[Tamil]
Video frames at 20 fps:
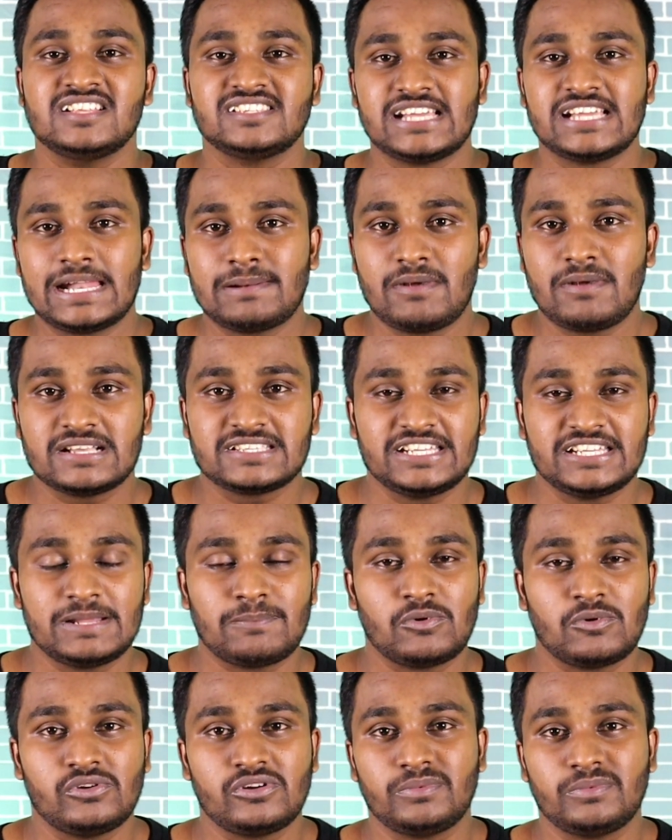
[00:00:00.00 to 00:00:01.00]
சாண்ட் பாக்ஸ் என்ன
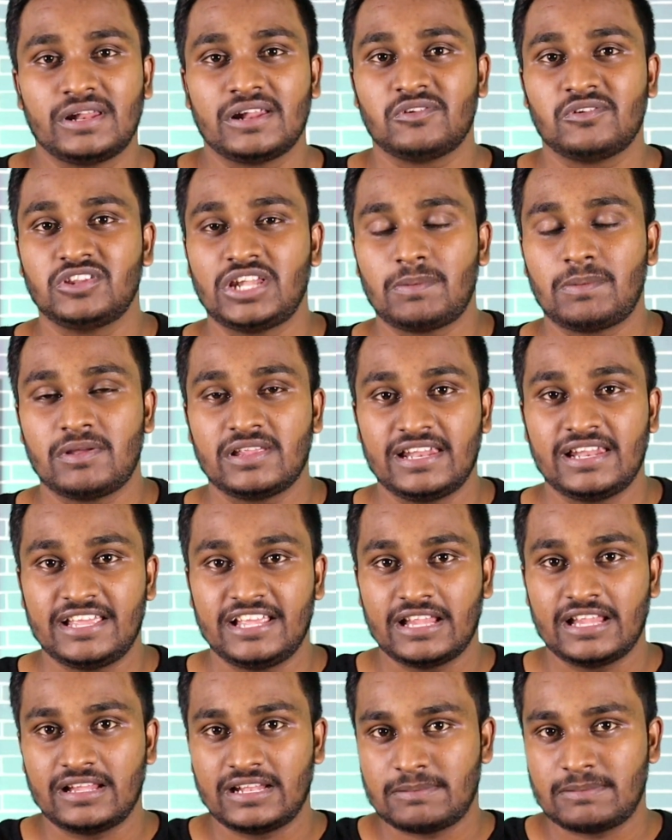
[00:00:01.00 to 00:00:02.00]
பண்ணும் அப்படின்னா வந்து நம்ம அதில்